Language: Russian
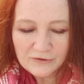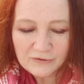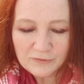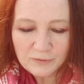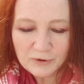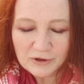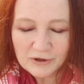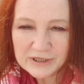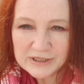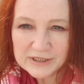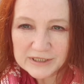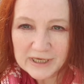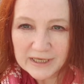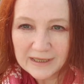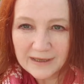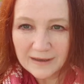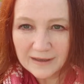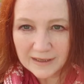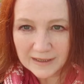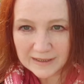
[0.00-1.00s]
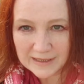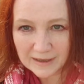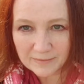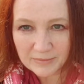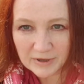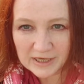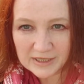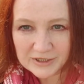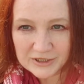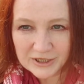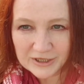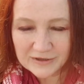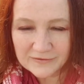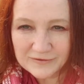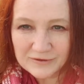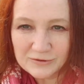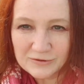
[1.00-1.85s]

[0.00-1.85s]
вплоть до пальчиков